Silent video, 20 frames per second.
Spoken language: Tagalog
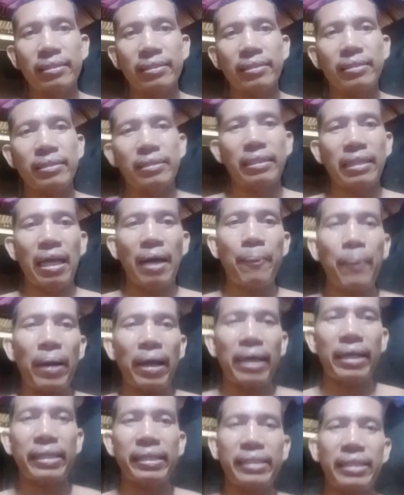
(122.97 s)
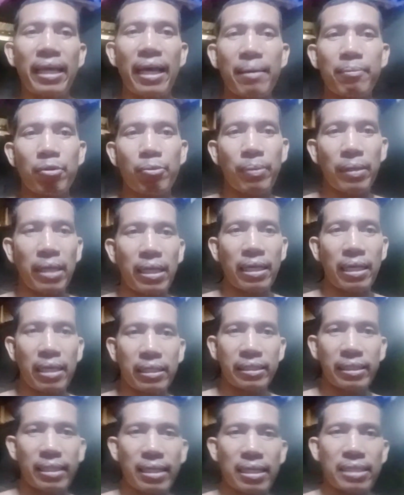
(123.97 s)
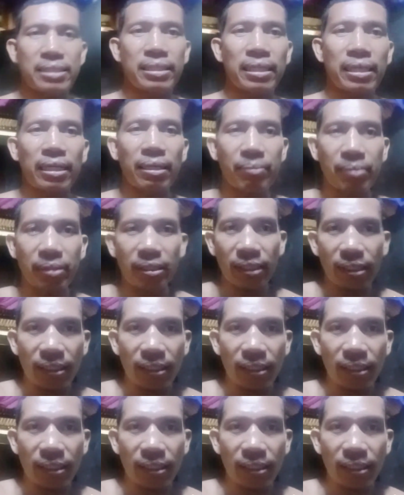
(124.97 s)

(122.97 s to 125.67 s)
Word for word: Napakahina mo pala tigasin ng Cavite.